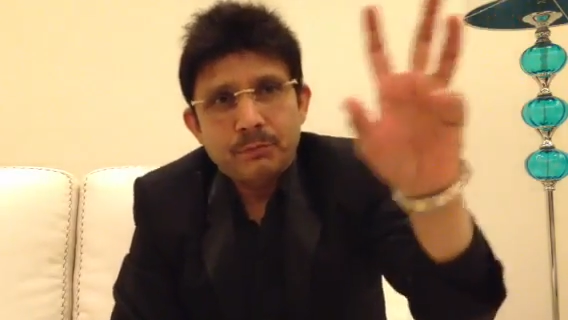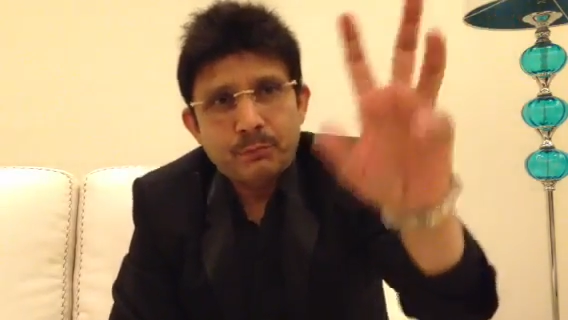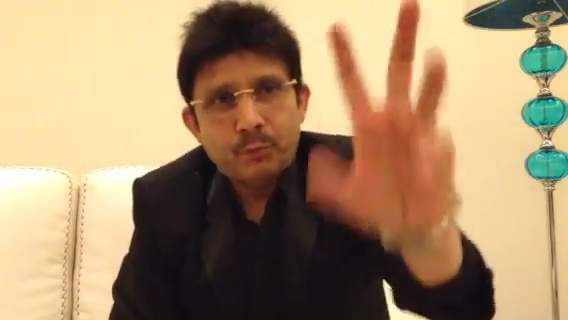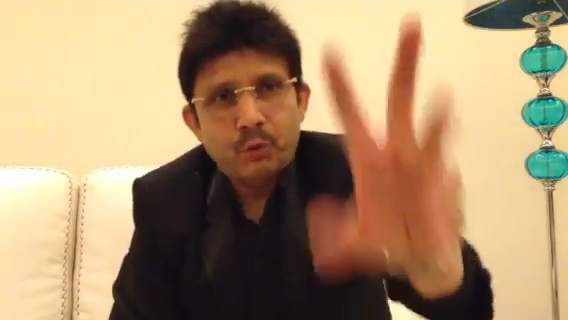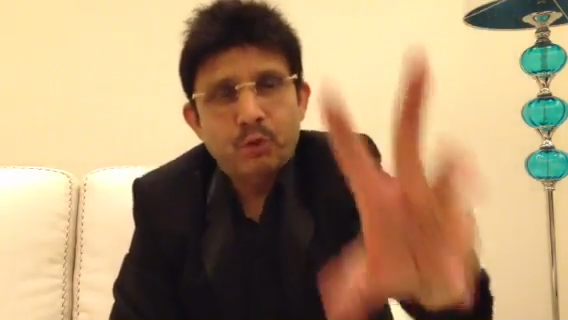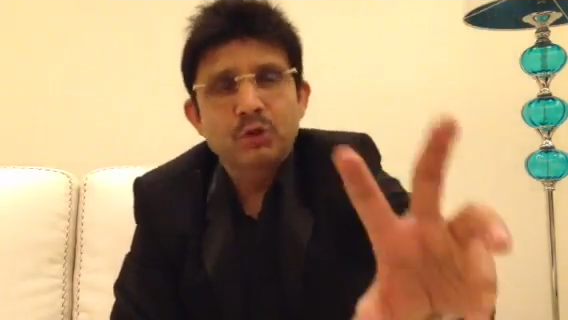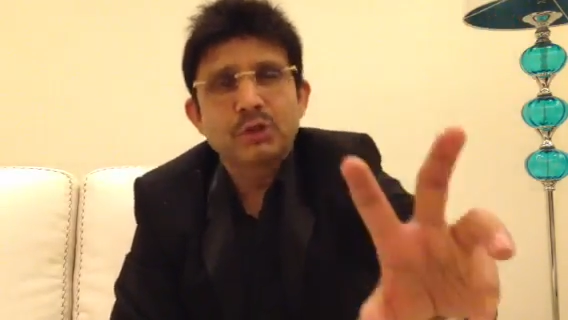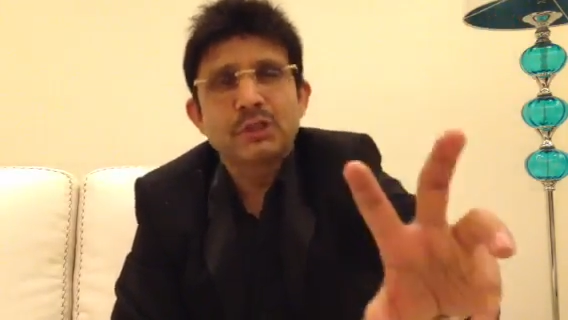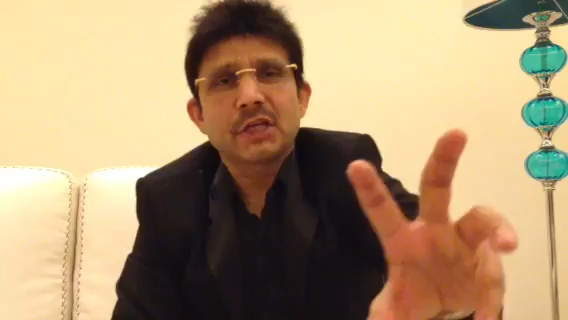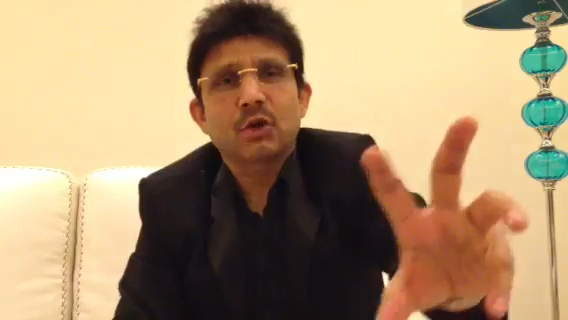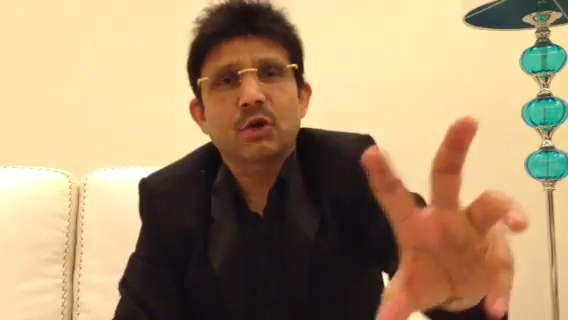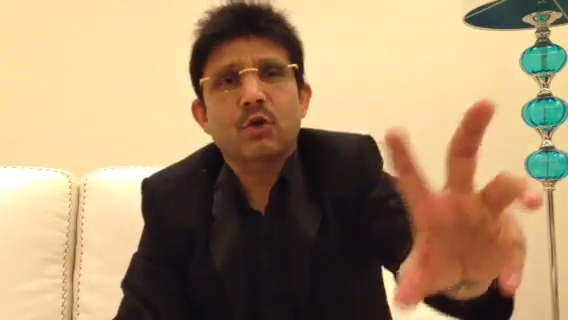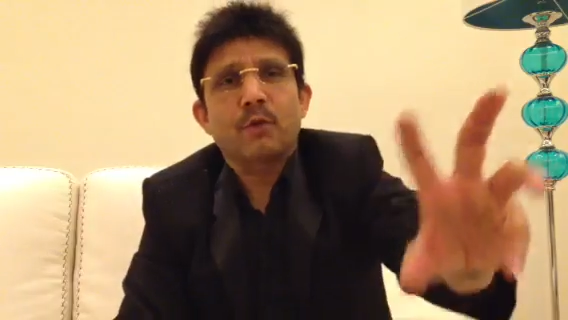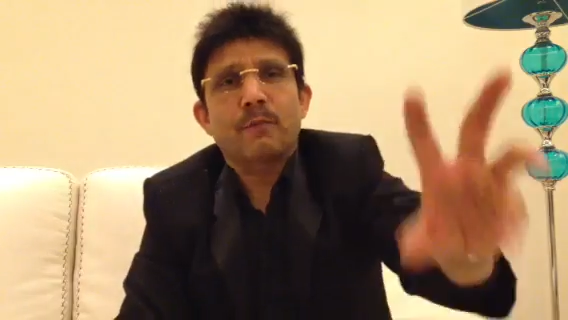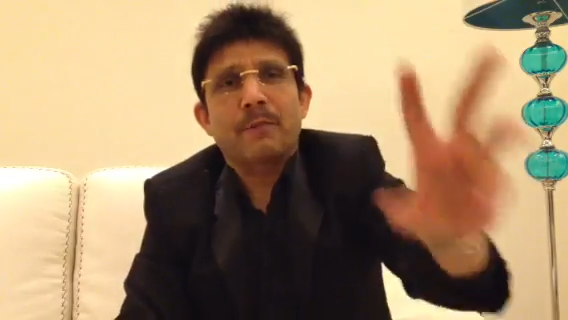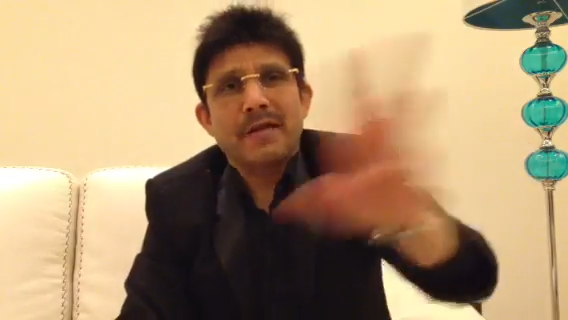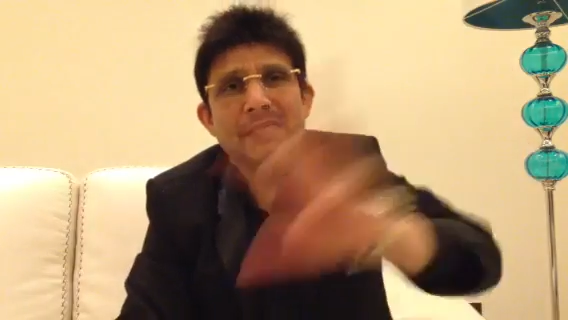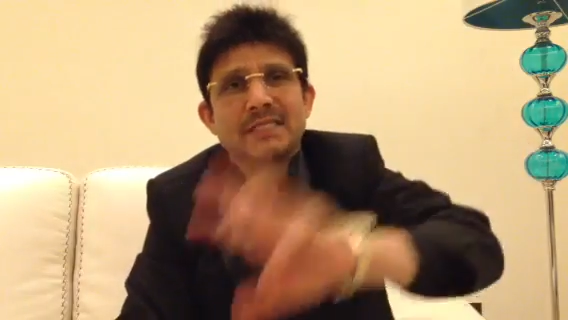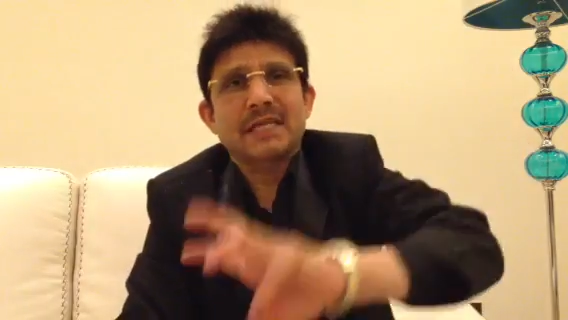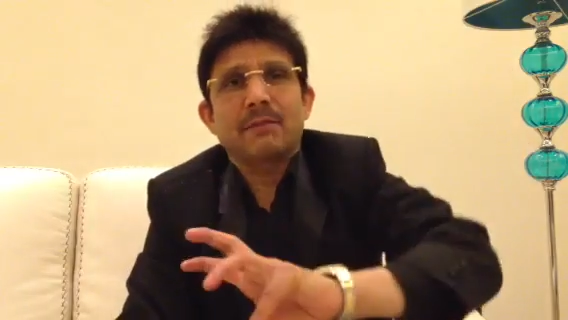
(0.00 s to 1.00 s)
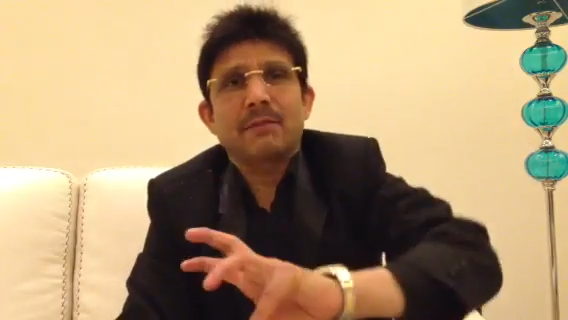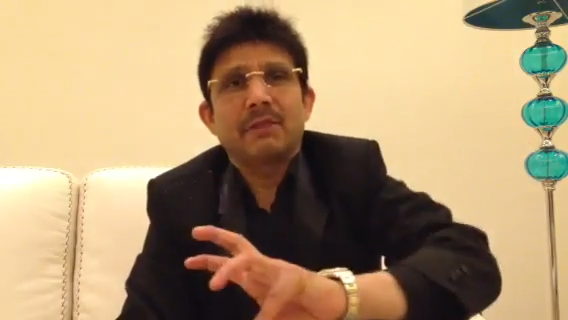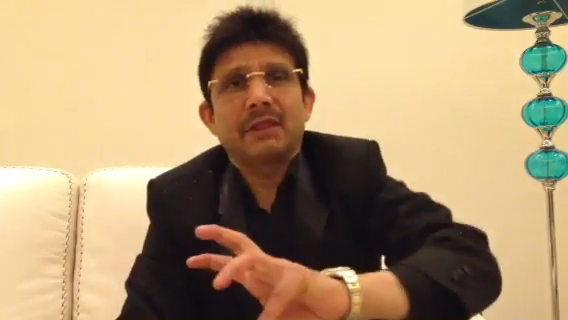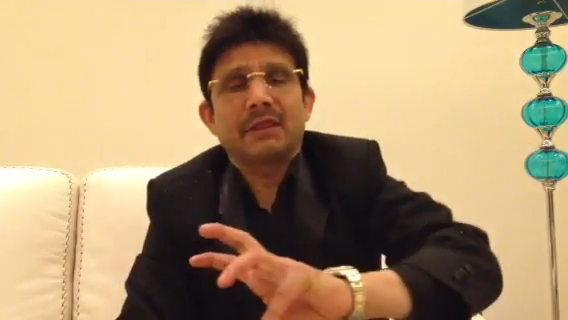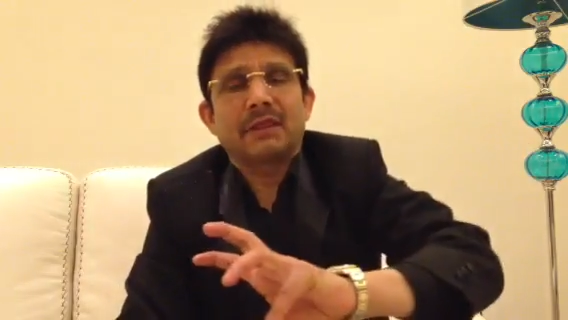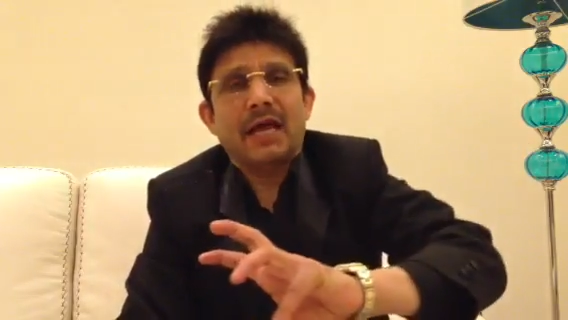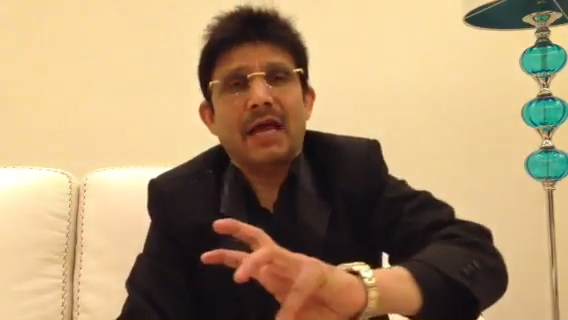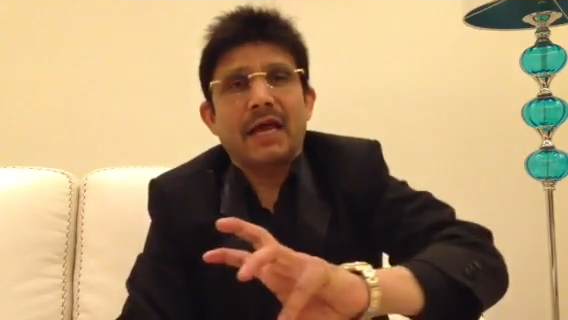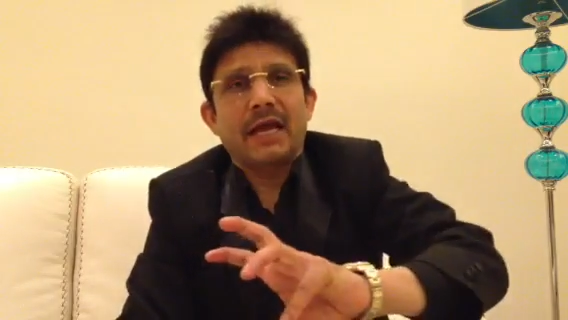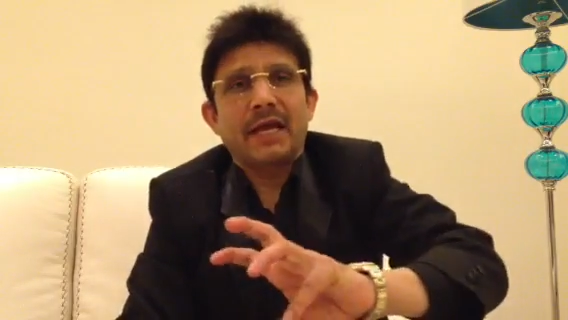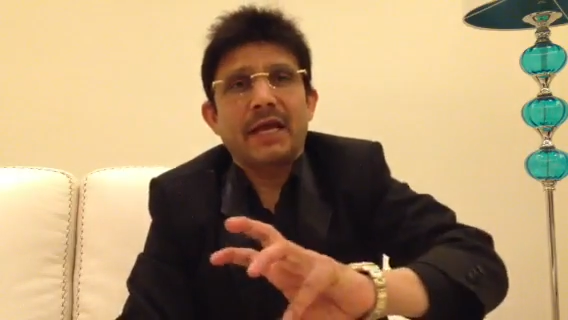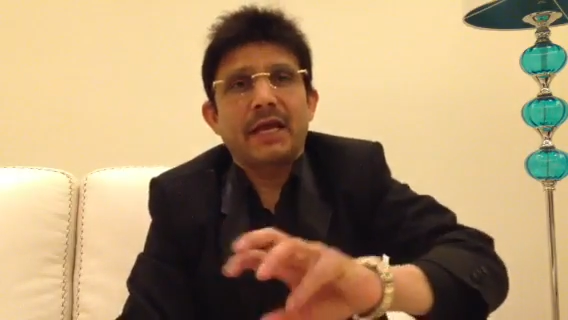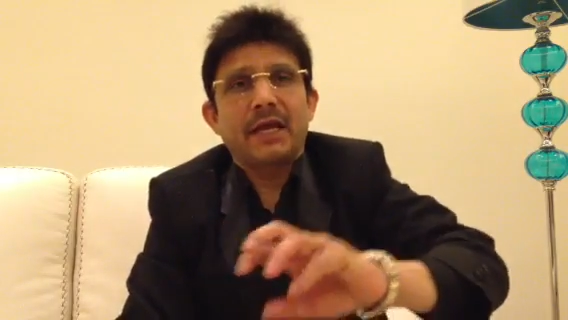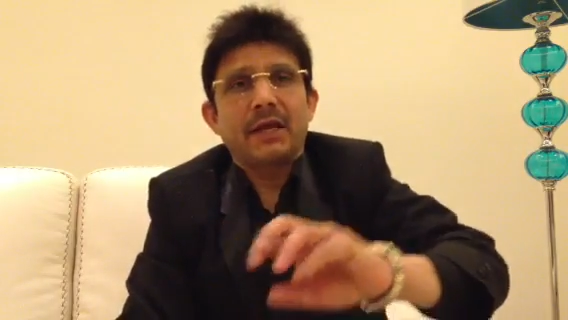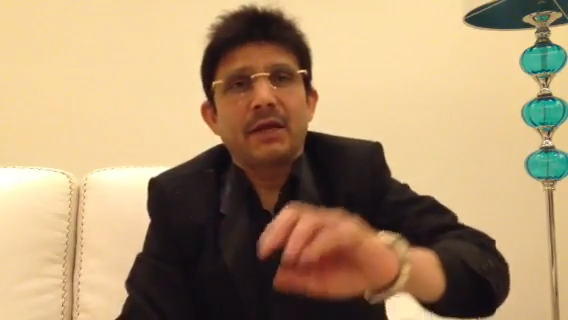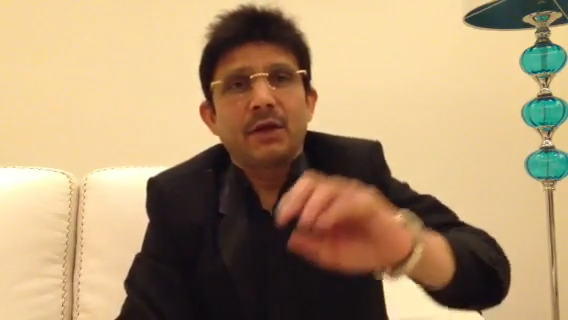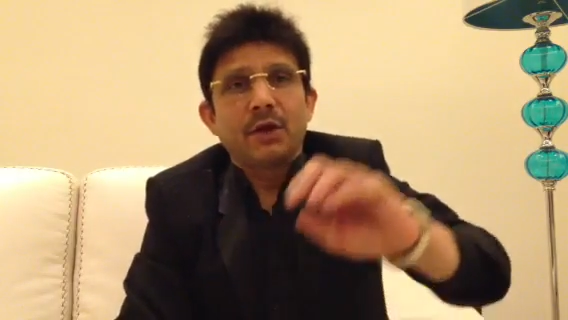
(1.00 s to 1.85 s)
प्रोड्यूसर को पैसा मिलता है